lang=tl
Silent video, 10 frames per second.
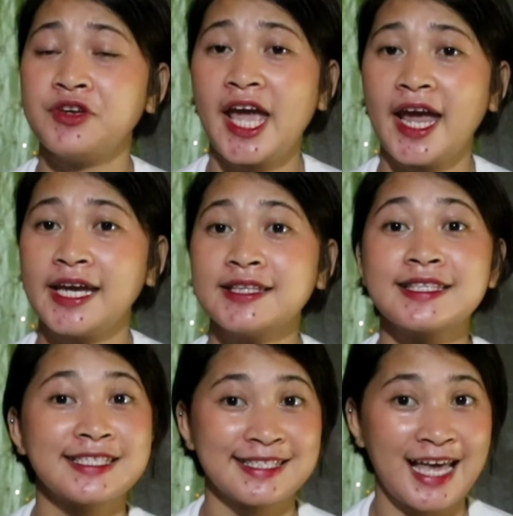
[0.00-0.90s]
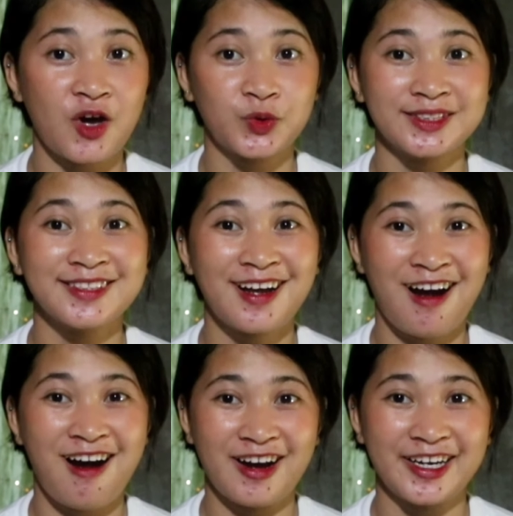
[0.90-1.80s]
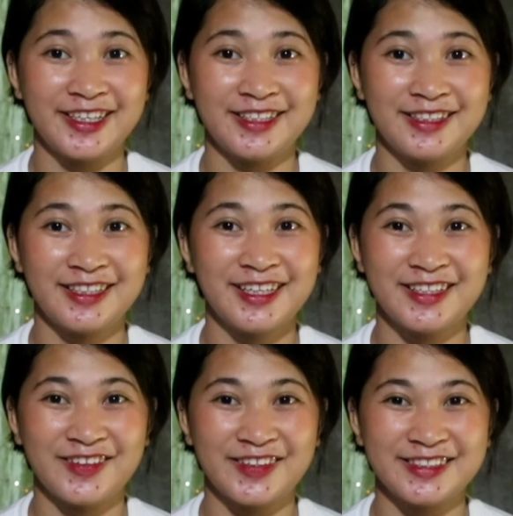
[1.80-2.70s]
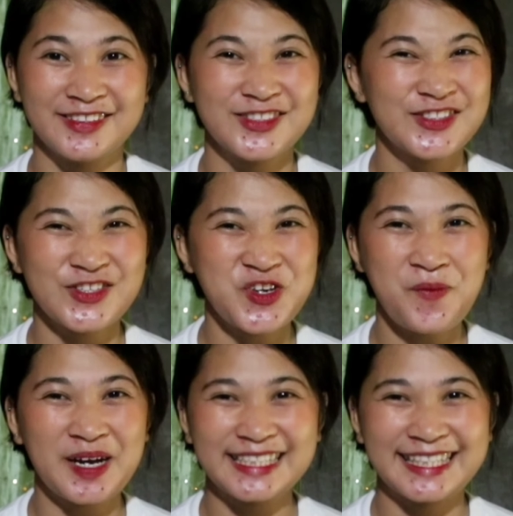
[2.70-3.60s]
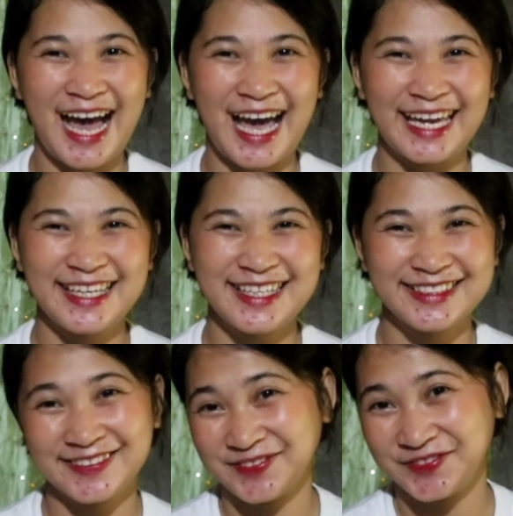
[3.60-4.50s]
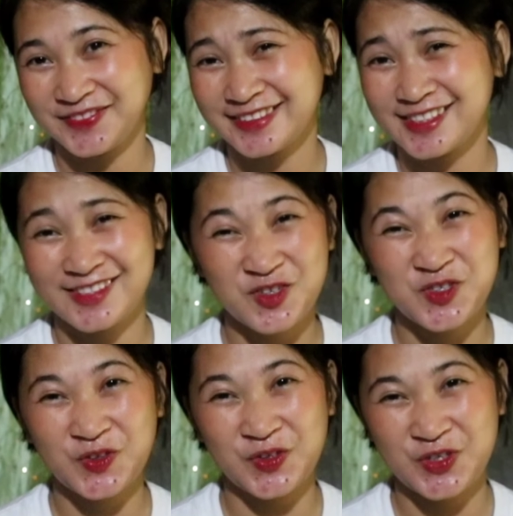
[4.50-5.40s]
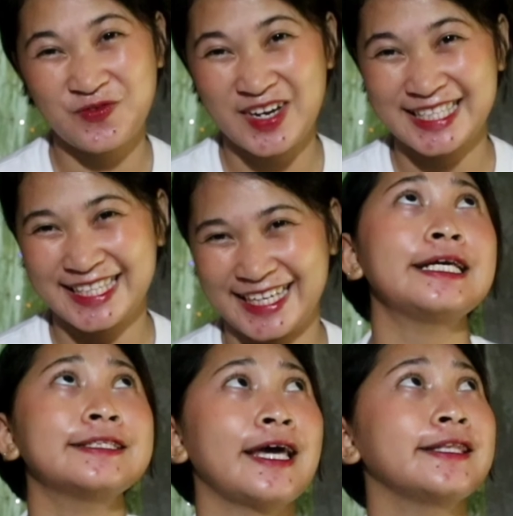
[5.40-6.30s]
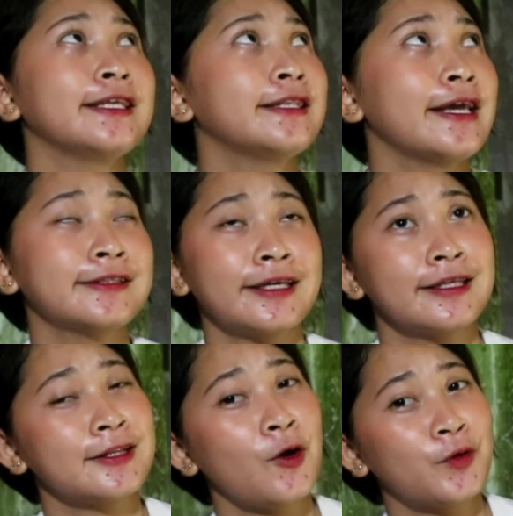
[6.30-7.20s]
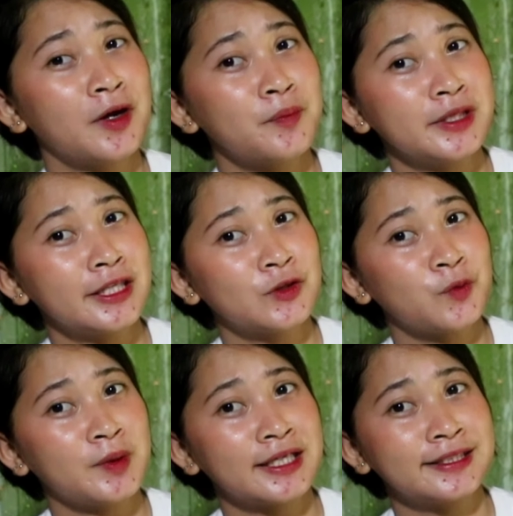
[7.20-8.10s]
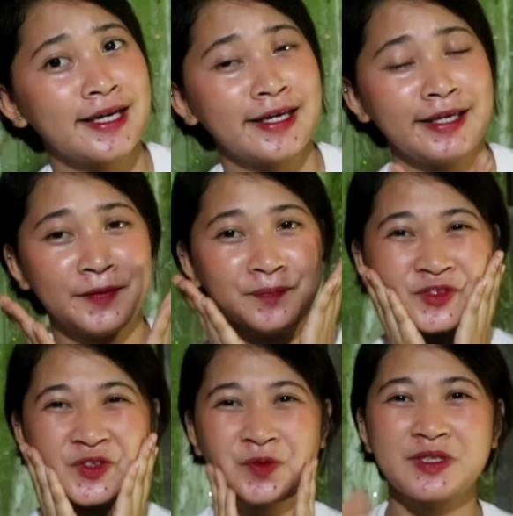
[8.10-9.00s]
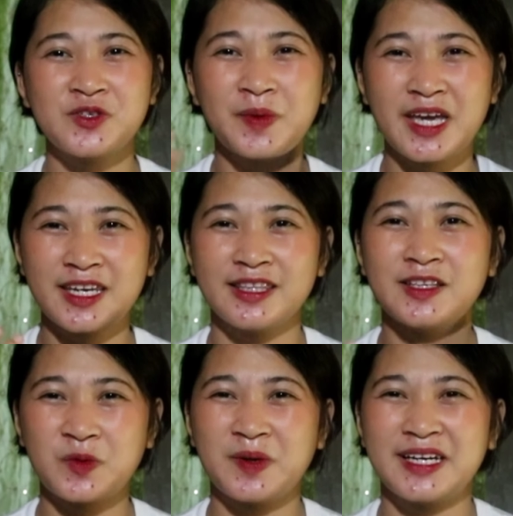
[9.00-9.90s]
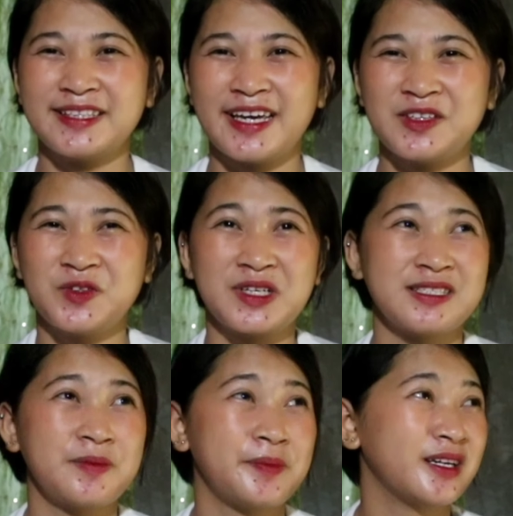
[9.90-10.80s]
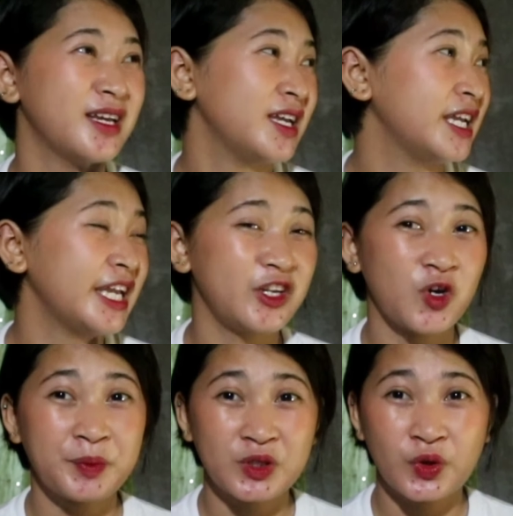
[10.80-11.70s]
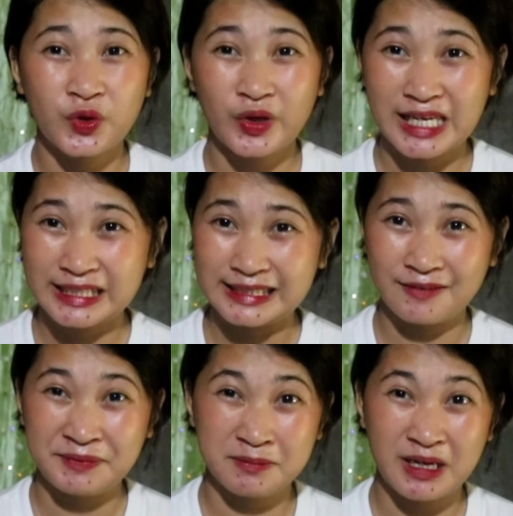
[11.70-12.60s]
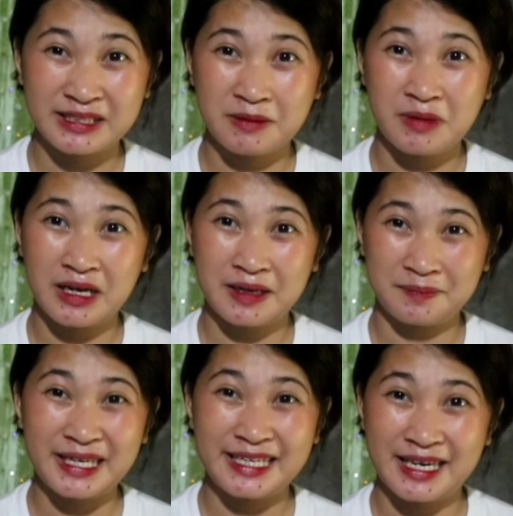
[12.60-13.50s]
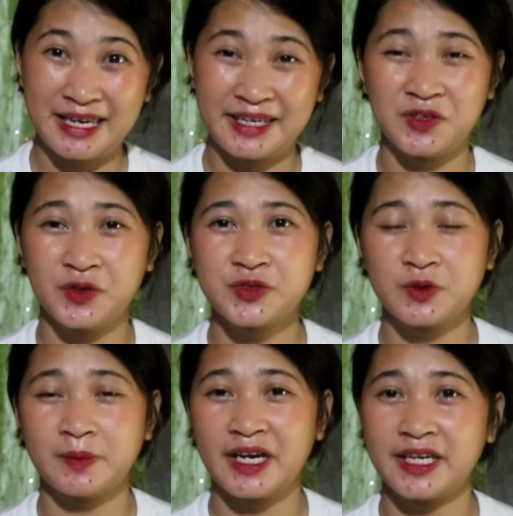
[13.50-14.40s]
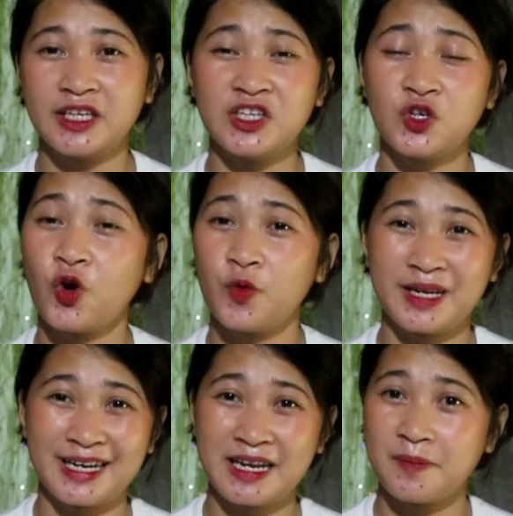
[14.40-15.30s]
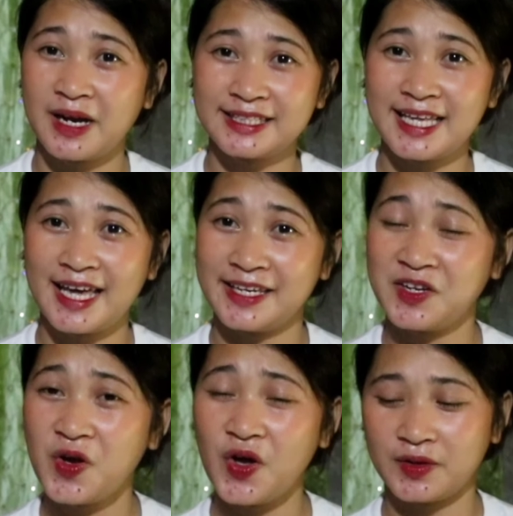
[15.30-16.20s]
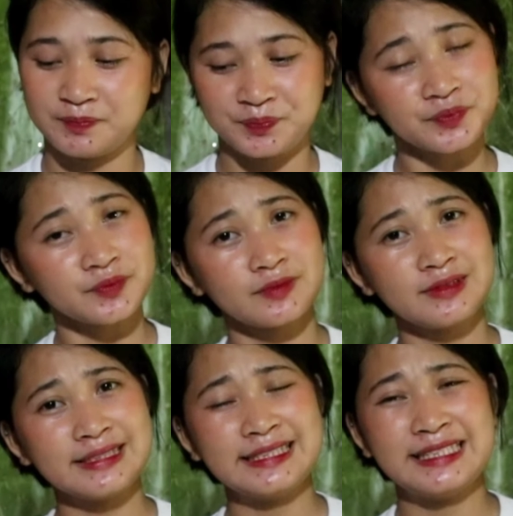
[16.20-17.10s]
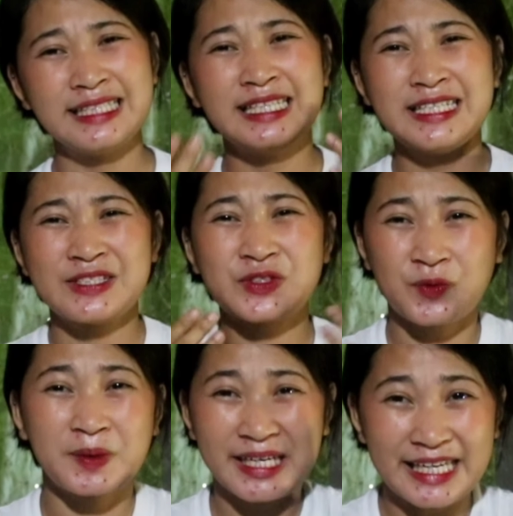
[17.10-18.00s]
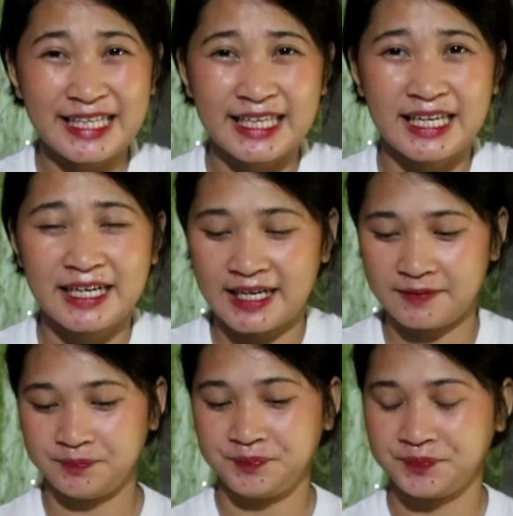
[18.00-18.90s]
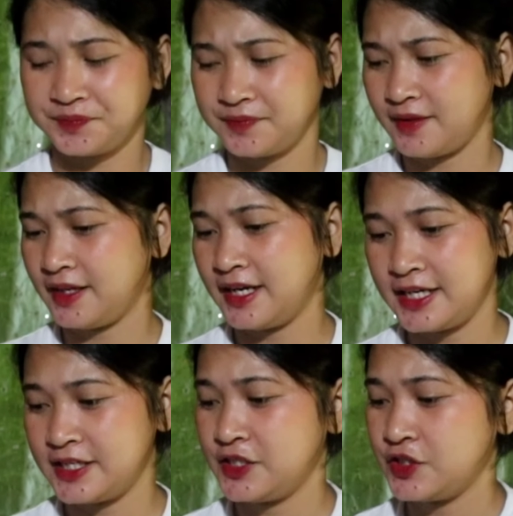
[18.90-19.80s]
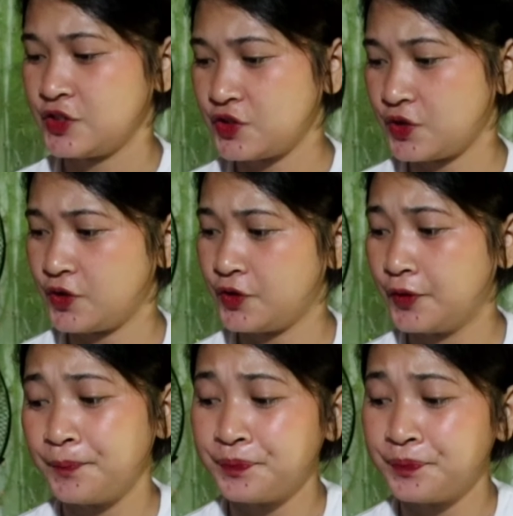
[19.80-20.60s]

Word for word: V8 sound card. Ganon. Gusto niyo mga dye? Hmm? Kasi gusto ko yun mga dye. Excited na excited na akong gamitin to mga dye. So, medyo mainit ito mga dye, no? Kasi pag inopen ko yung electric pan mga dye, baka maingay, no? So, baka hindi niyo ako marinig mga dye, no? Sobrang init talaga. So,